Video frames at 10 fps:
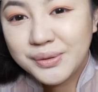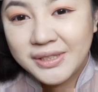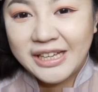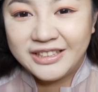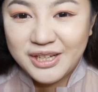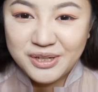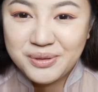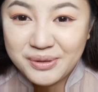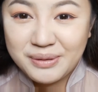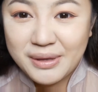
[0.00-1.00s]
说在
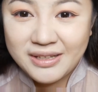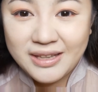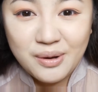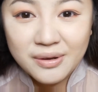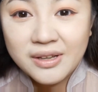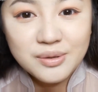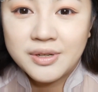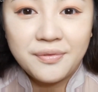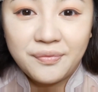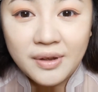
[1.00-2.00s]
电视剧里面的腮红可
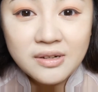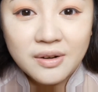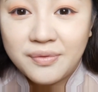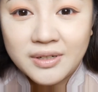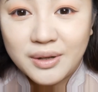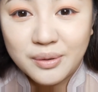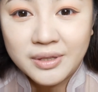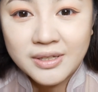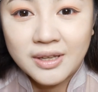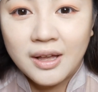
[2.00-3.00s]
以说是非常非常
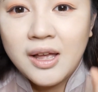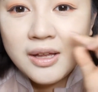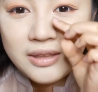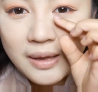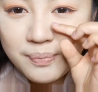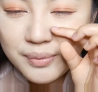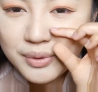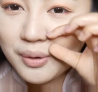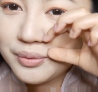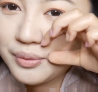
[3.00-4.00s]
有特色的，但
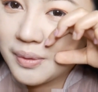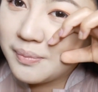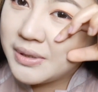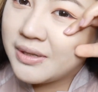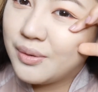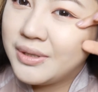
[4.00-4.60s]
不同于我们平